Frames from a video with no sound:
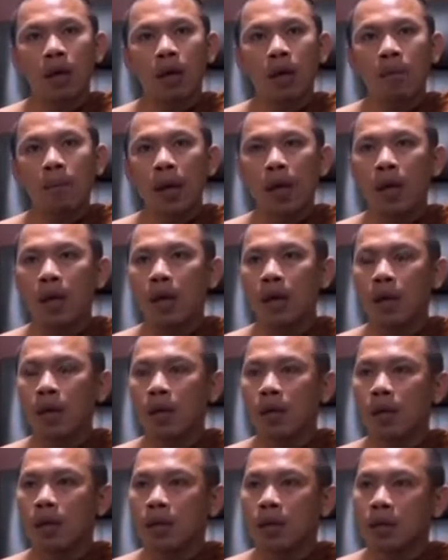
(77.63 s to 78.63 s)
เห็นไหม
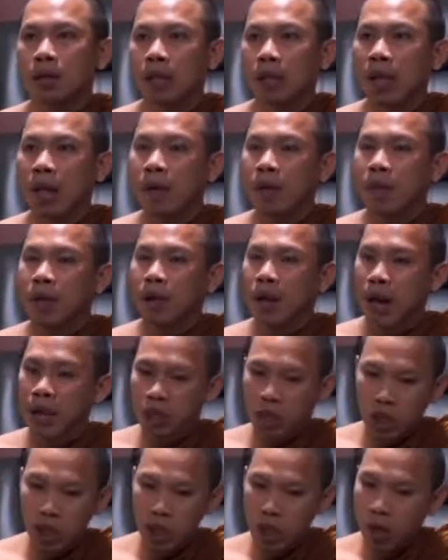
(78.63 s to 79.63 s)
แต่ถ้าไม่มีใคร
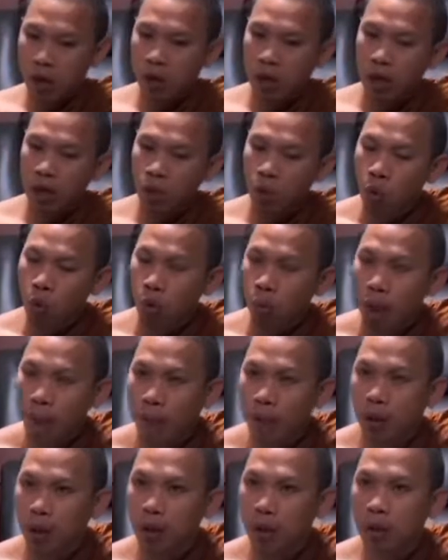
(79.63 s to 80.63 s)
ชี้เราเห็นทุกข์
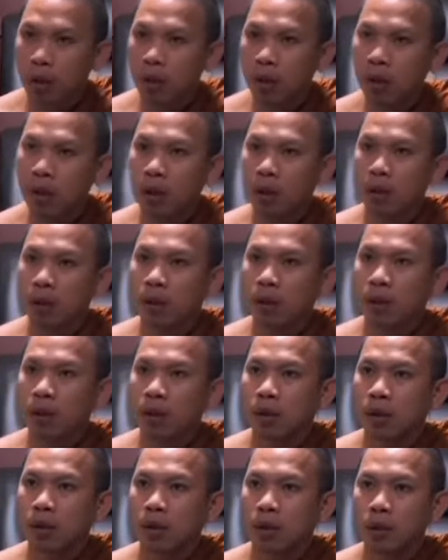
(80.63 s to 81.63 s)
ปั๊บนี่
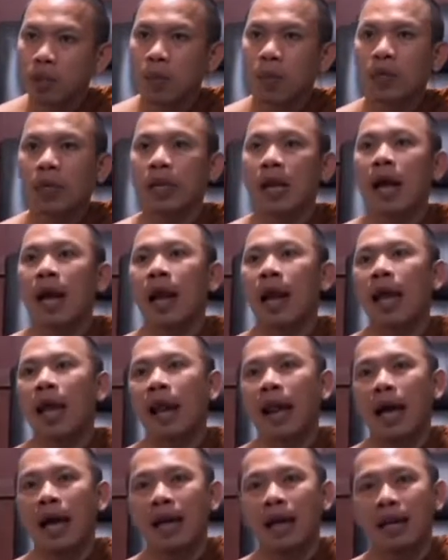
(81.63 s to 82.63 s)
เราจะไปชนะอะไร
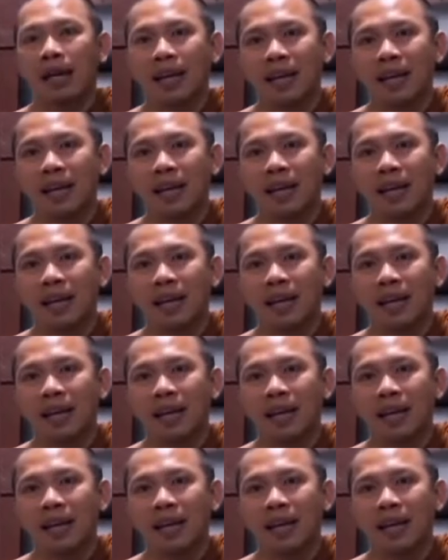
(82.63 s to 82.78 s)
ล่ะ